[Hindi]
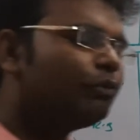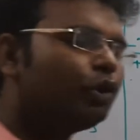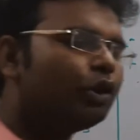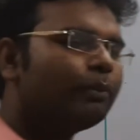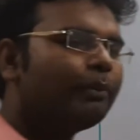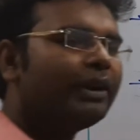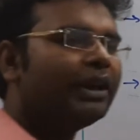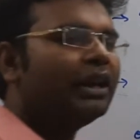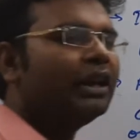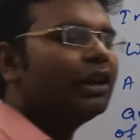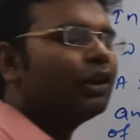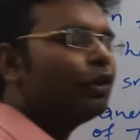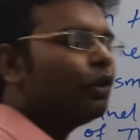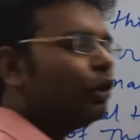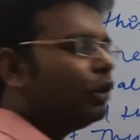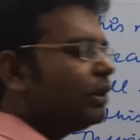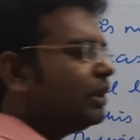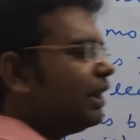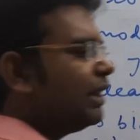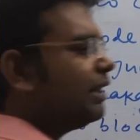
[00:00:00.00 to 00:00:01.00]
मोड में
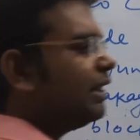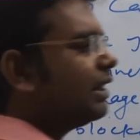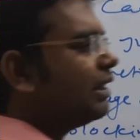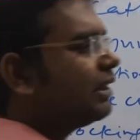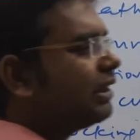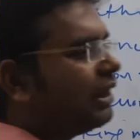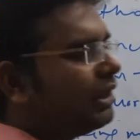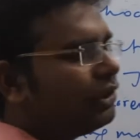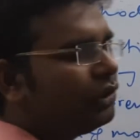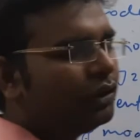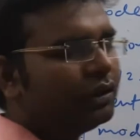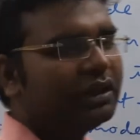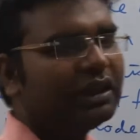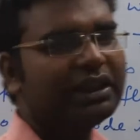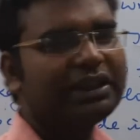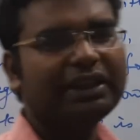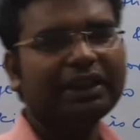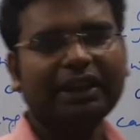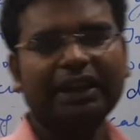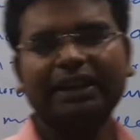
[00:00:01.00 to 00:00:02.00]
कौन सा जंक्शन जो होता
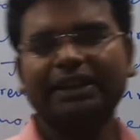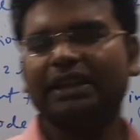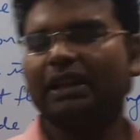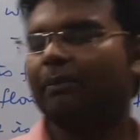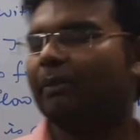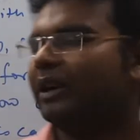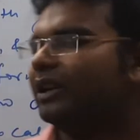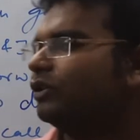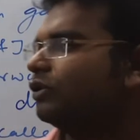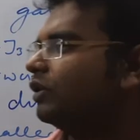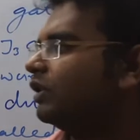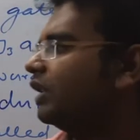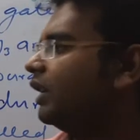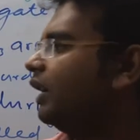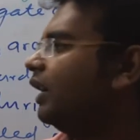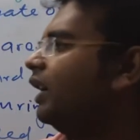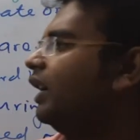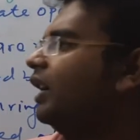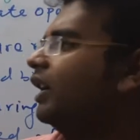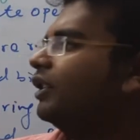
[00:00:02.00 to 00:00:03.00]
है कैसा वाइस होता
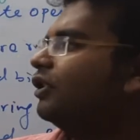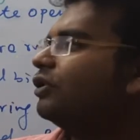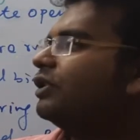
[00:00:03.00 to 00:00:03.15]
है तो